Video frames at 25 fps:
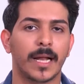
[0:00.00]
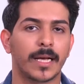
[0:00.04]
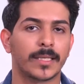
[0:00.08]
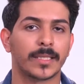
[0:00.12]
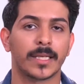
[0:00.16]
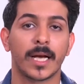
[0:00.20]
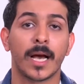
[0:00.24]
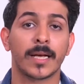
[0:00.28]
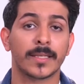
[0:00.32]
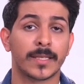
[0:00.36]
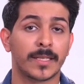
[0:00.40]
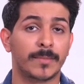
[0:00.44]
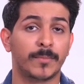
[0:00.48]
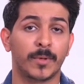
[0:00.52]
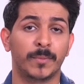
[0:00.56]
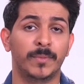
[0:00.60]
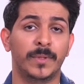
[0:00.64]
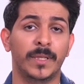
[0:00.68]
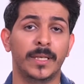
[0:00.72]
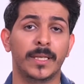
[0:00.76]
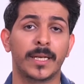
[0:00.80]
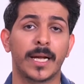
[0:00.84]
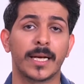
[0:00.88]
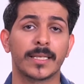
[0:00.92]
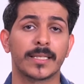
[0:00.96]
الأشخاص
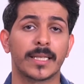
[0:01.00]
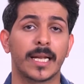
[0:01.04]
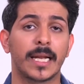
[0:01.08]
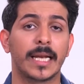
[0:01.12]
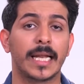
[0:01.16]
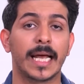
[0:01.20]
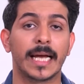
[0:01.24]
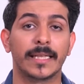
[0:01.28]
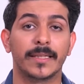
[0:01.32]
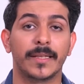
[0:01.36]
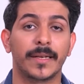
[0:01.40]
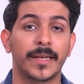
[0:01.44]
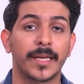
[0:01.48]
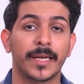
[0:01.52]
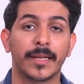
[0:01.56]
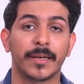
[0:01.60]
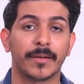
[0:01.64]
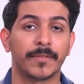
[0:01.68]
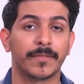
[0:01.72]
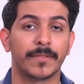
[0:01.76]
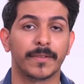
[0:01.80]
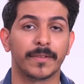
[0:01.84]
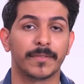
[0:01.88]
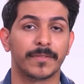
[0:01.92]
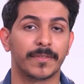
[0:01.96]
المبدعين أصلا نادرين
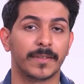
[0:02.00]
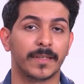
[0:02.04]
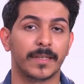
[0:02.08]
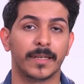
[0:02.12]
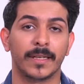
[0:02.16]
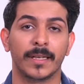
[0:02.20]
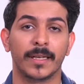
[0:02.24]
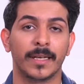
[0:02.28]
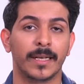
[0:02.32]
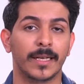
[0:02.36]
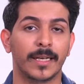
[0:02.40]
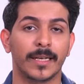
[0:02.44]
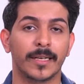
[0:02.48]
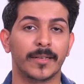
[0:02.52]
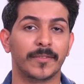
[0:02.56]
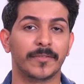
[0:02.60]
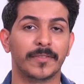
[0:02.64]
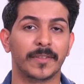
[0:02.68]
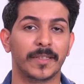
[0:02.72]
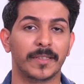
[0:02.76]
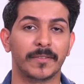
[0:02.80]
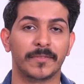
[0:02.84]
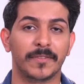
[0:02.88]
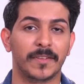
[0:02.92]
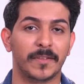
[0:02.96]
في في
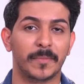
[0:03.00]
في, في